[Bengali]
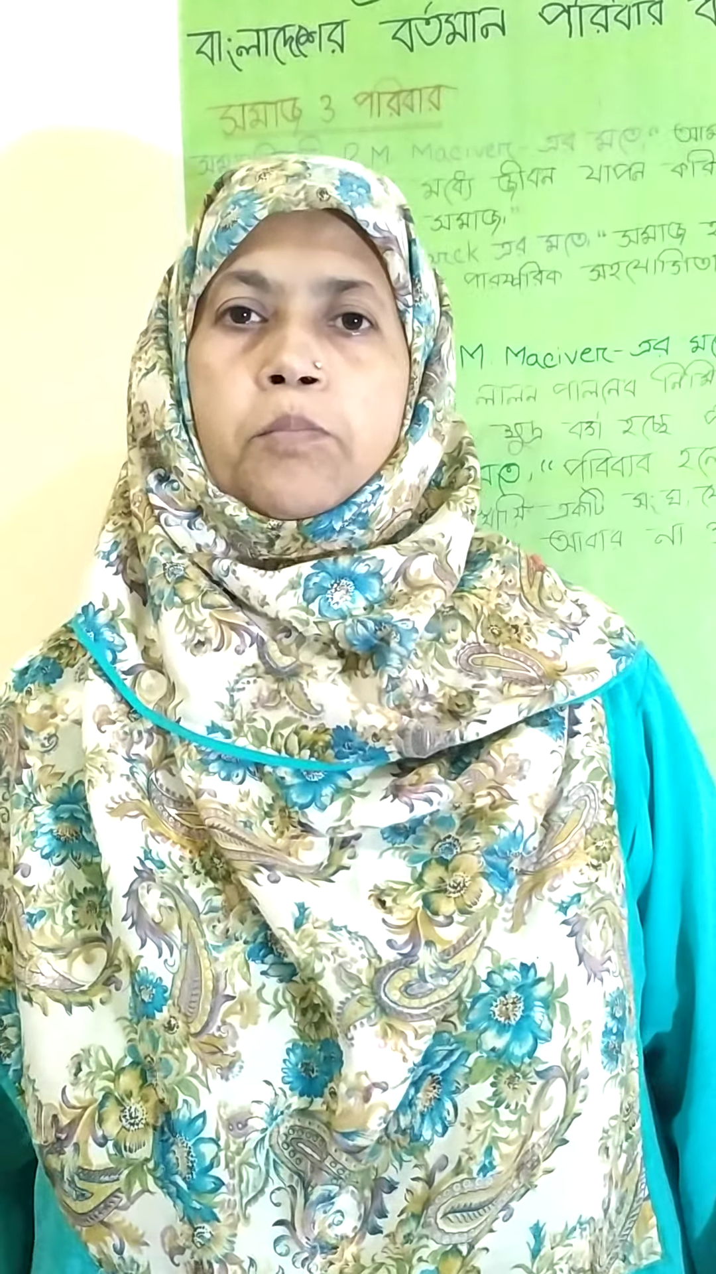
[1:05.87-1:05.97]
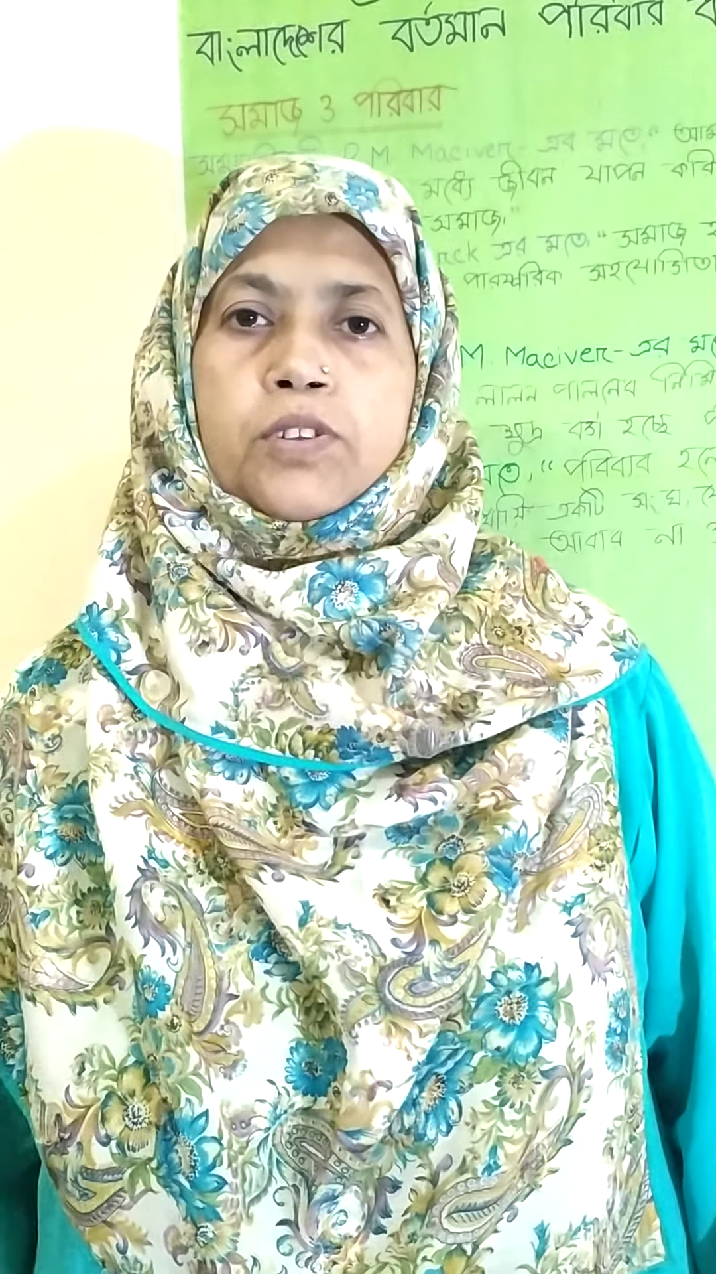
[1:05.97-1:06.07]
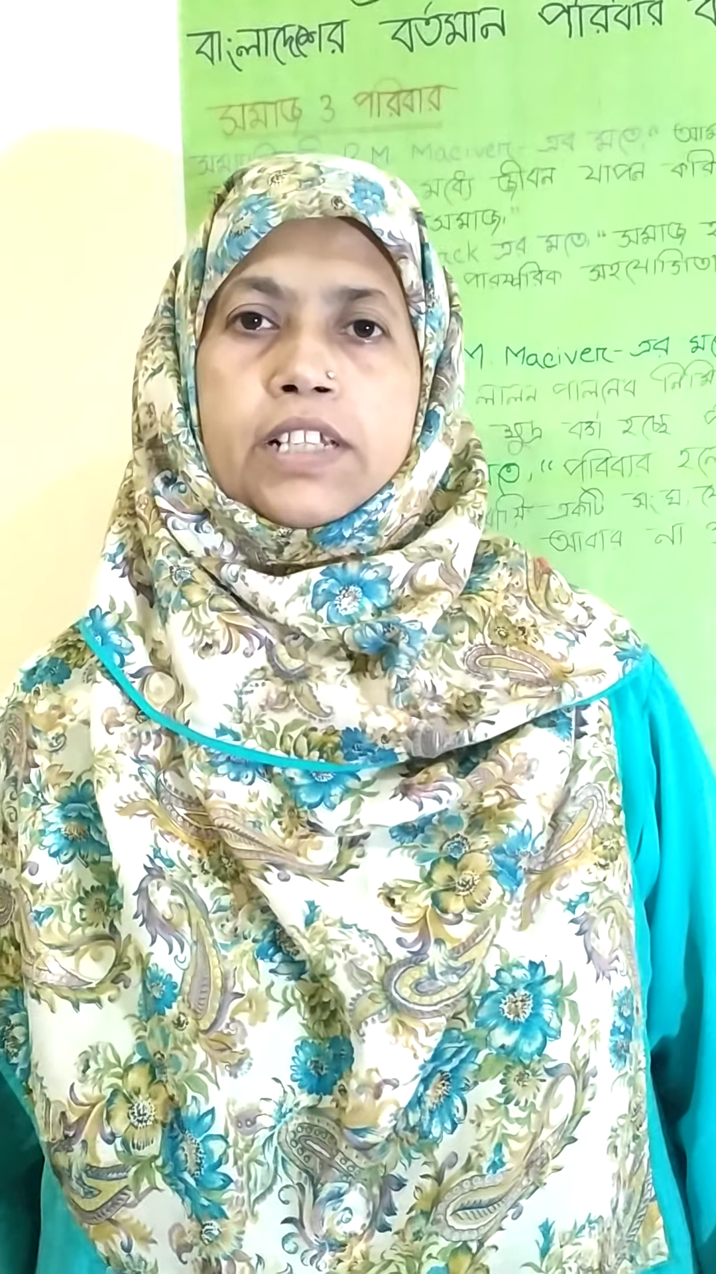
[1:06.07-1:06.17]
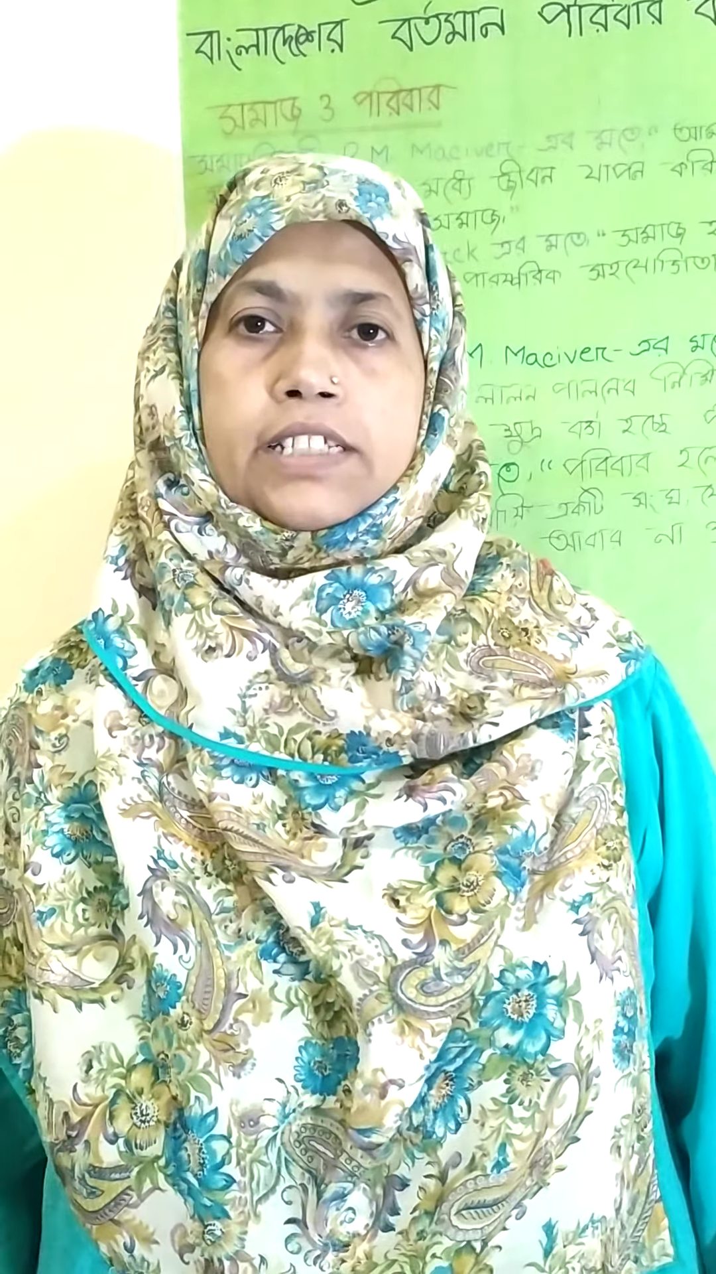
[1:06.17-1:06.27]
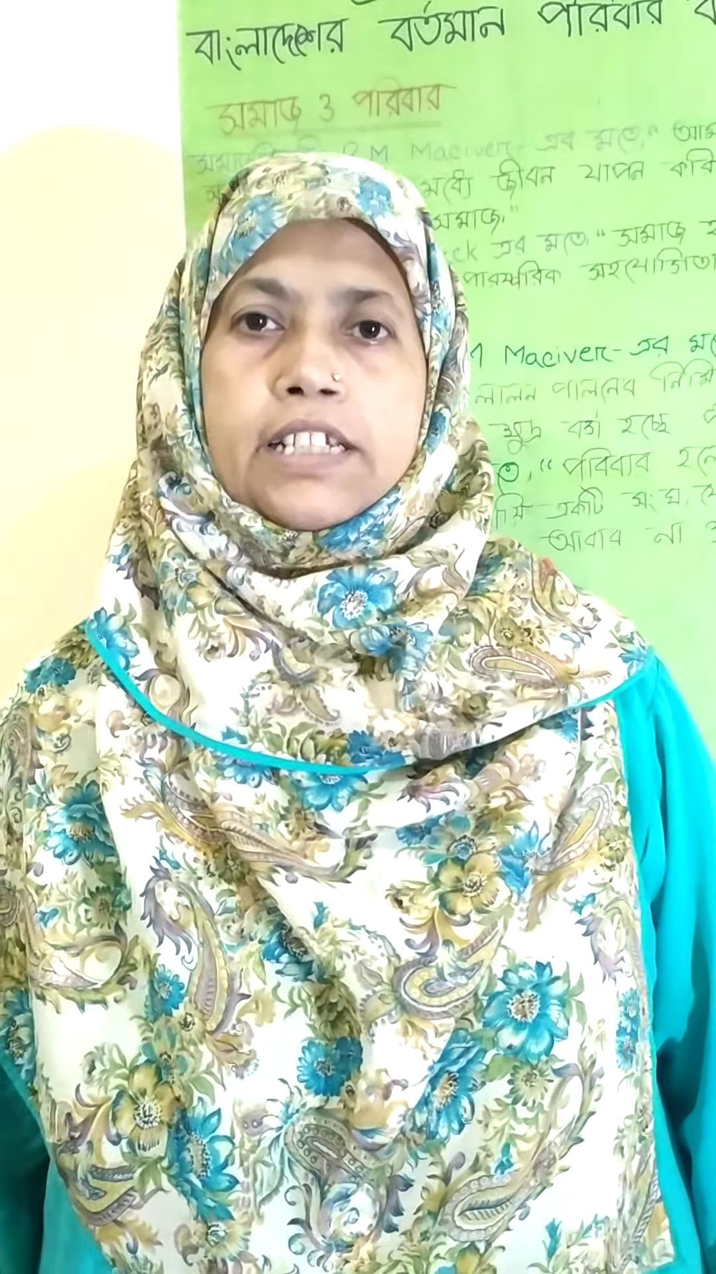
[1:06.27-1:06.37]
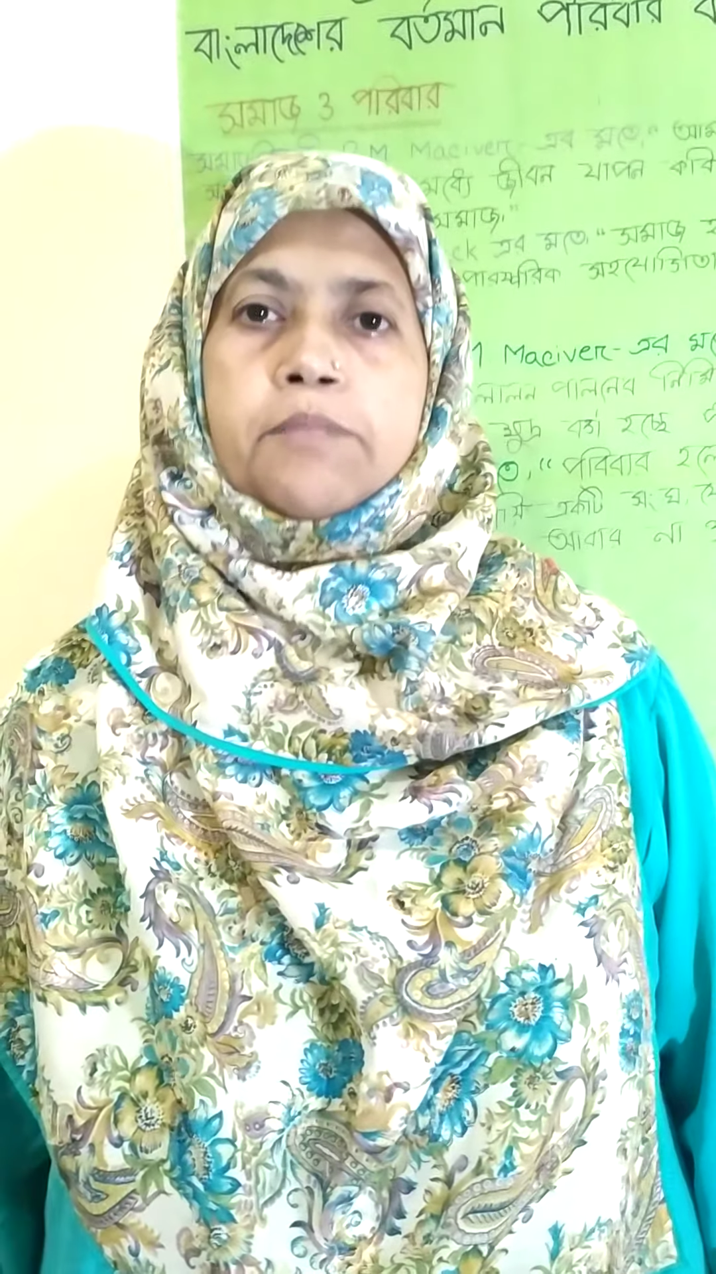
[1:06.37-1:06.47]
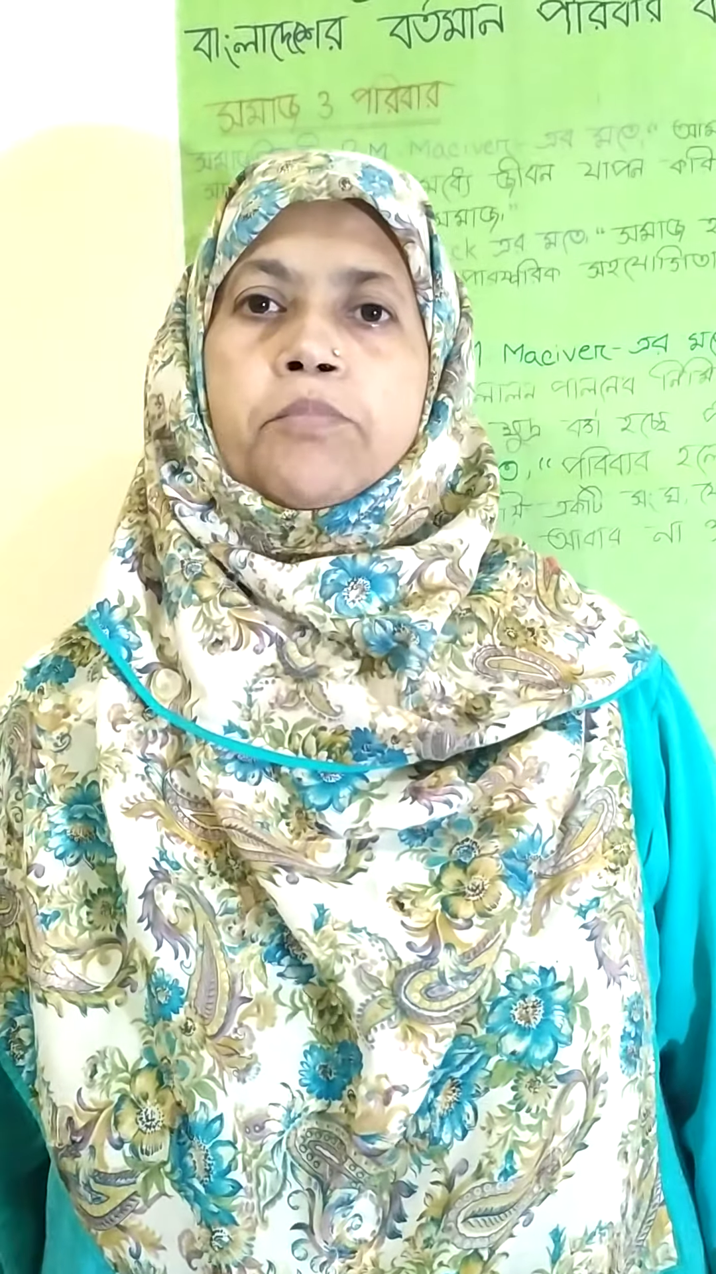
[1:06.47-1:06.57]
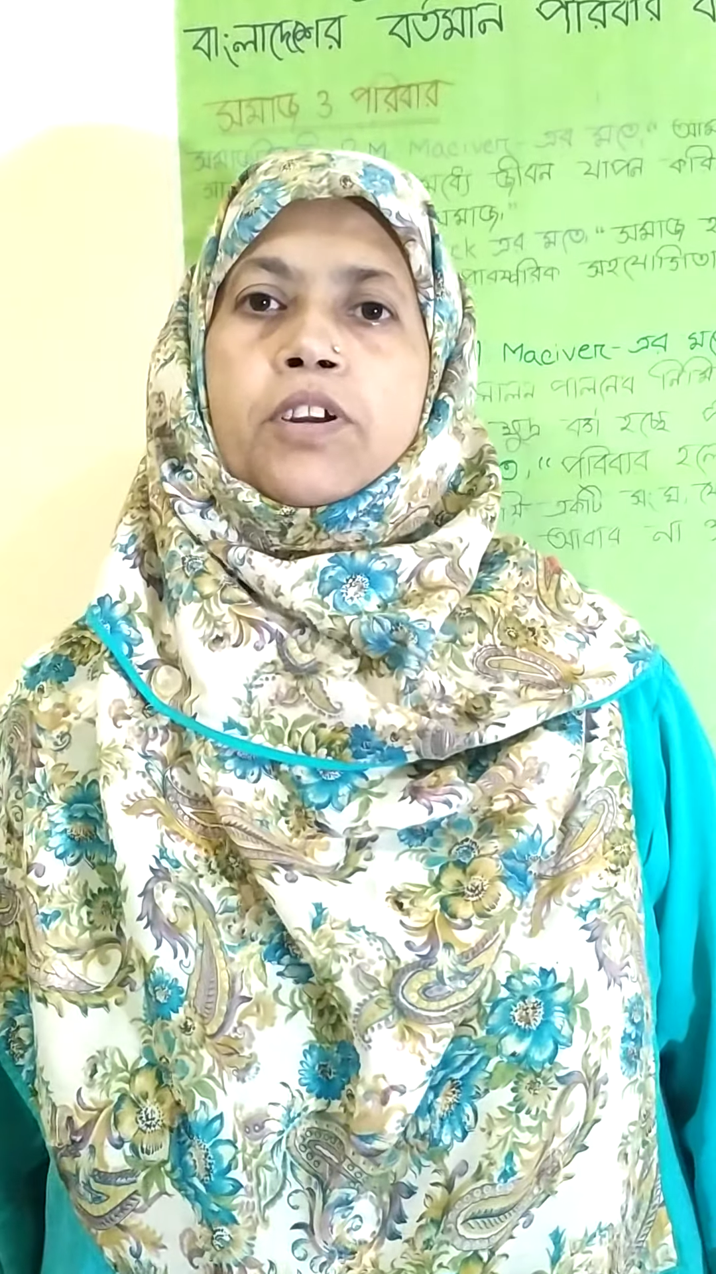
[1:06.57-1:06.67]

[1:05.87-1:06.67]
প্রতিটি